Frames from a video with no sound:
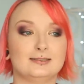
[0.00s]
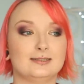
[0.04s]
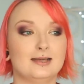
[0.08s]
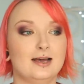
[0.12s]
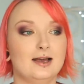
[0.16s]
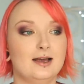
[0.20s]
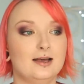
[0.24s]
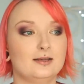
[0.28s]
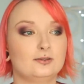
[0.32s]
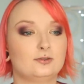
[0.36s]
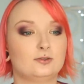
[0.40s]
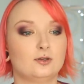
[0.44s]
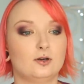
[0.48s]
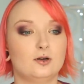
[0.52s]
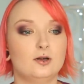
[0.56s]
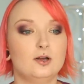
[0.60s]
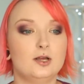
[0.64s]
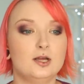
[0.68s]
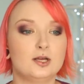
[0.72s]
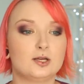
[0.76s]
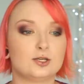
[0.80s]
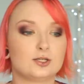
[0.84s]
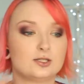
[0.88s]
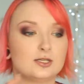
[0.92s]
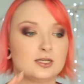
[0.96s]
na to,
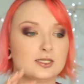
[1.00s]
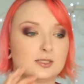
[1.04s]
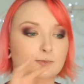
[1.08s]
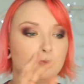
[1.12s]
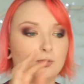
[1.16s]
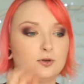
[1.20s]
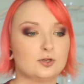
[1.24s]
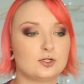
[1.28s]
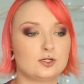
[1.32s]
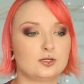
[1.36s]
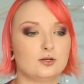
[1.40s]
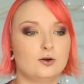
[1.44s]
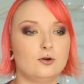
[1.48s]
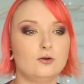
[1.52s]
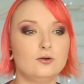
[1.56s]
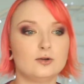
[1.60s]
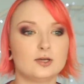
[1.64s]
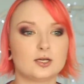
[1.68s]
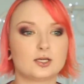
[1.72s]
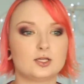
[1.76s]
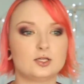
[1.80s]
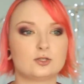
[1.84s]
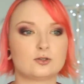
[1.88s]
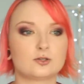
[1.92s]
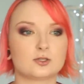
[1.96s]
że spojrzy, o
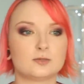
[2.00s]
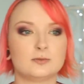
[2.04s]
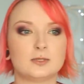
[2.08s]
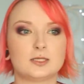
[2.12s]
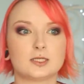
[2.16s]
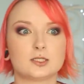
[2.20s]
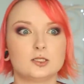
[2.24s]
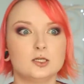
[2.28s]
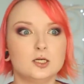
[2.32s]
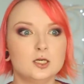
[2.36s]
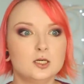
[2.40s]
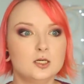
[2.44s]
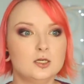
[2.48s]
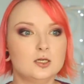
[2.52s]
jakiś kosmetyk,